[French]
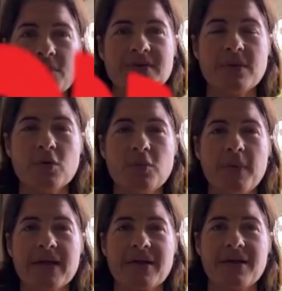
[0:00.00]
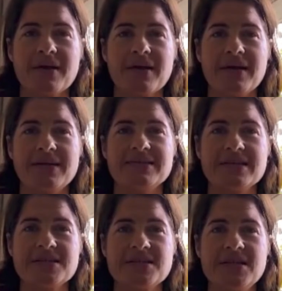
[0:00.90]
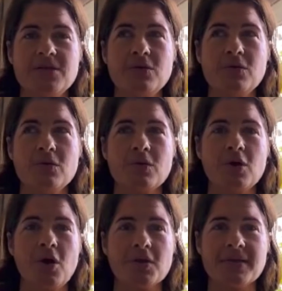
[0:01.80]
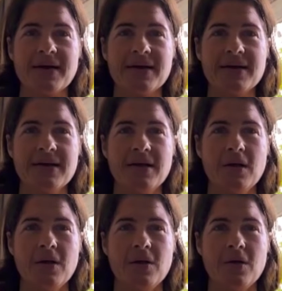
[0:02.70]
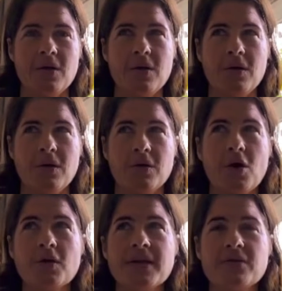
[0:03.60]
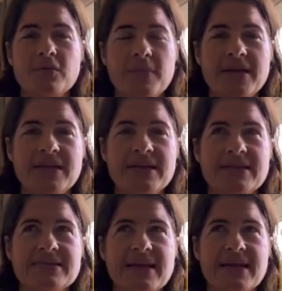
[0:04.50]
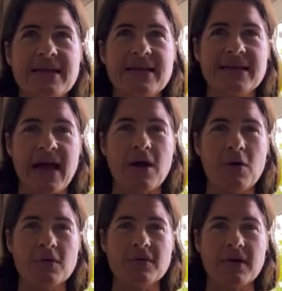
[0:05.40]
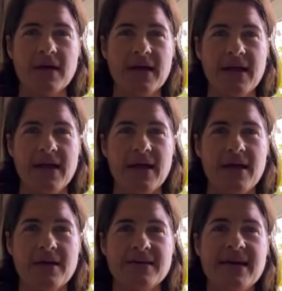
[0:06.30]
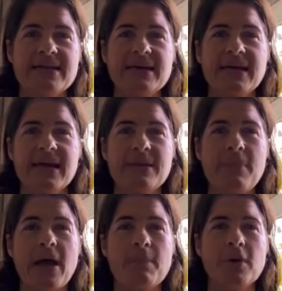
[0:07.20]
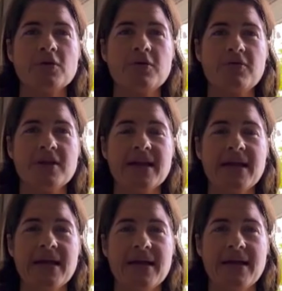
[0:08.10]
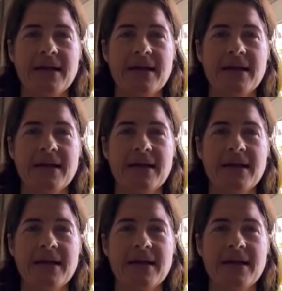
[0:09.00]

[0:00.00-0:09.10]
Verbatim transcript: qui me tient beaucoup à cœur, il s'agit de Corentin. Euh, Corentin est une BD des années 40 euh, qui a été créée par Paul Cuvelier